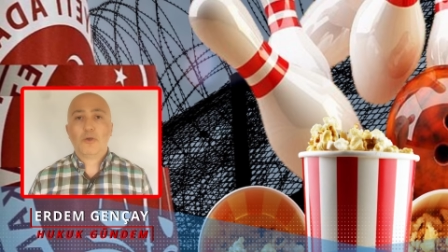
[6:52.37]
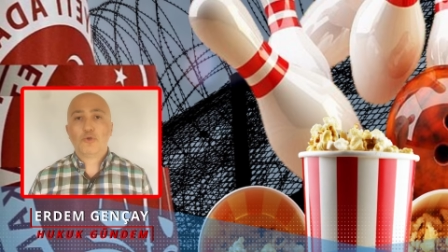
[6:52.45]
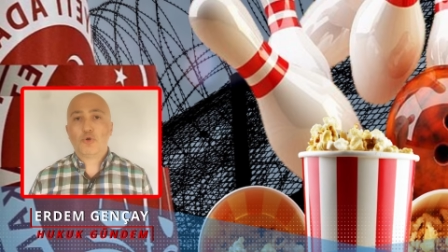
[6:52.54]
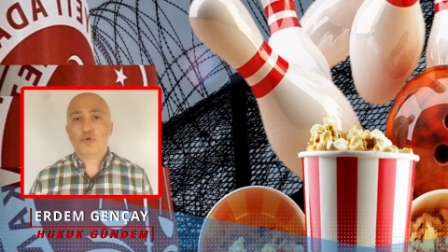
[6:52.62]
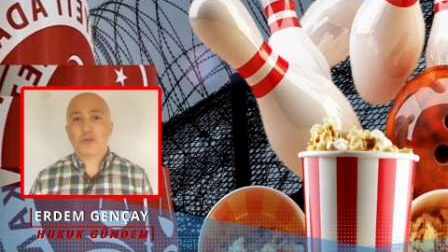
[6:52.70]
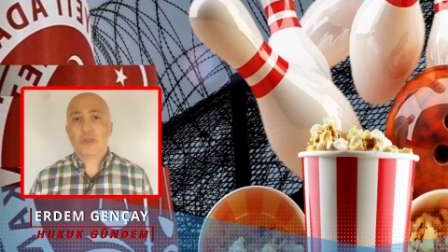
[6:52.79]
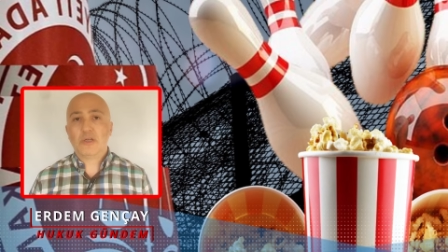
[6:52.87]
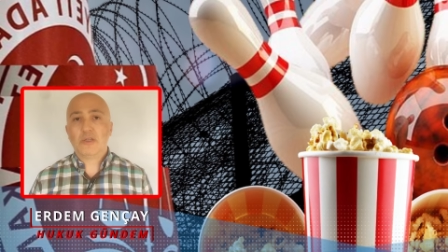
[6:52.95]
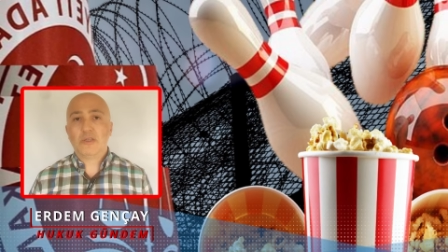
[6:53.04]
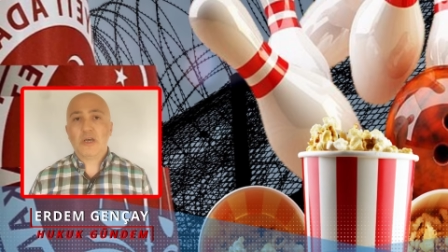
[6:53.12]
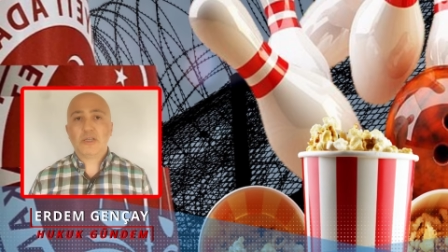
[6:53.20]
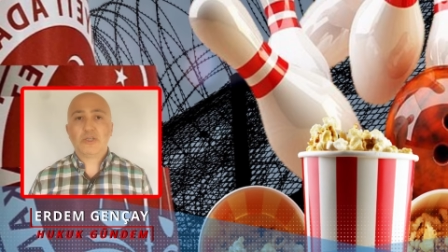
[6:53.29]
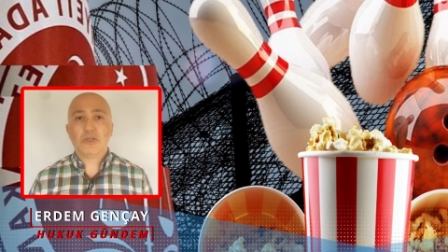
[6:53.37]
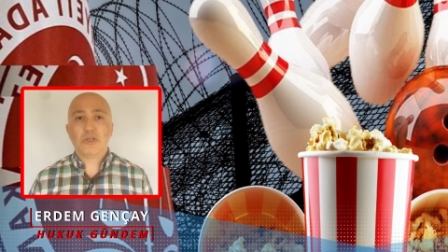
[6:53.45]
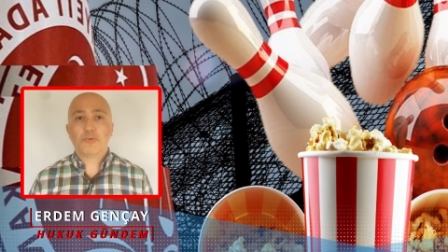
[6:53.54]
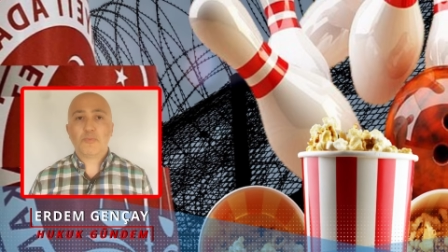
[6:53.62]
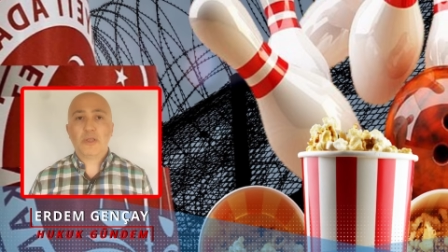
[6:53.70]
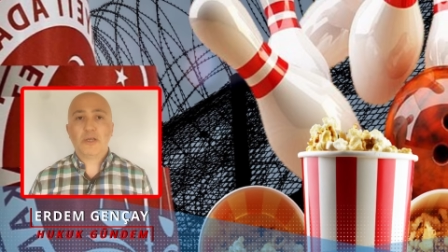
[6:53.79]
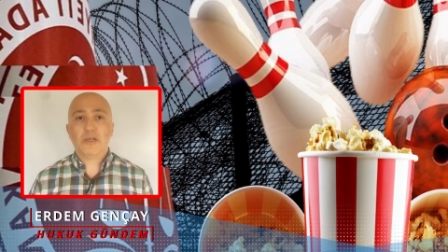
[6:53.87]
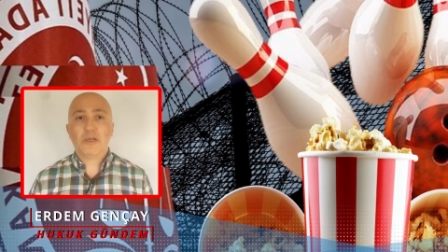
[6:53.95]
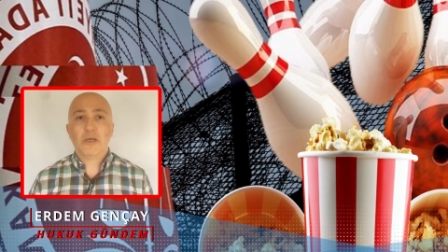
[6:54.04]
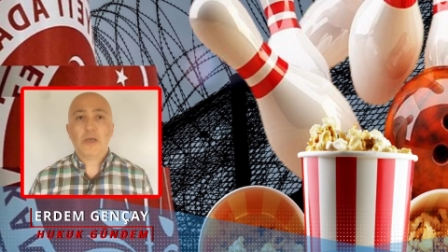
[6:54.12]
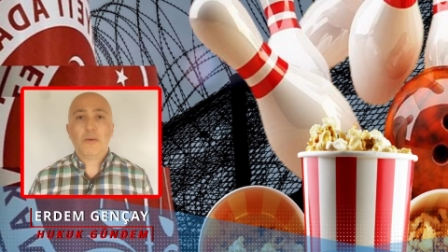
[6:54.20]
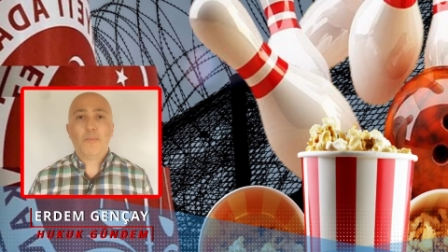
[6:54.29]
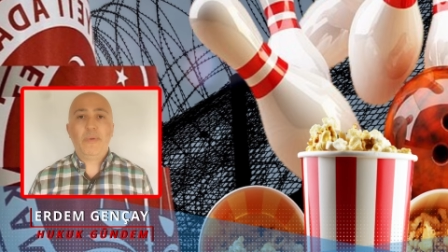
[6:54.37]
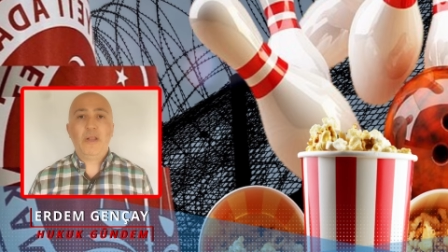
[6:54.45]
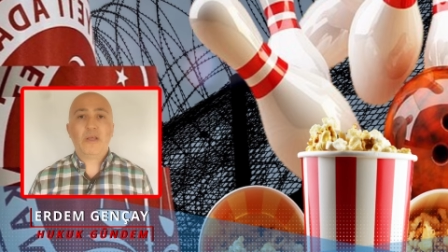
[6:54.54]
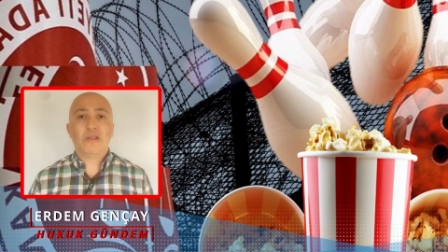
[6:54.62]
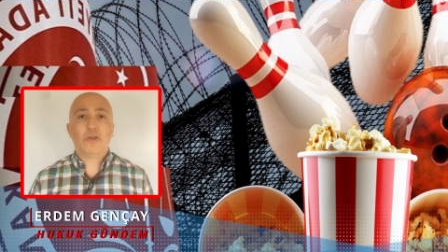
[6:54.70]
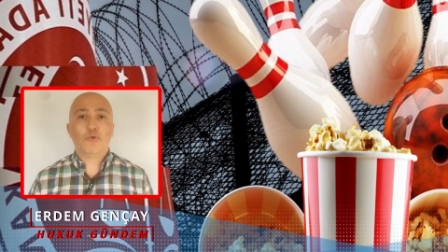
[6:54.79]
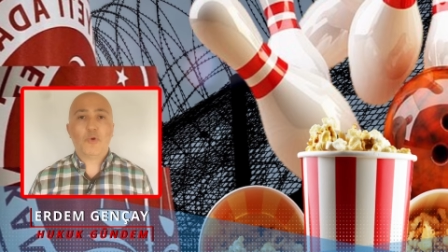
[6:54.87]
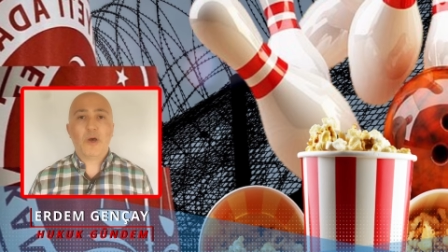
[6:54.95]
Çocukların ders çalışmaları, birlikte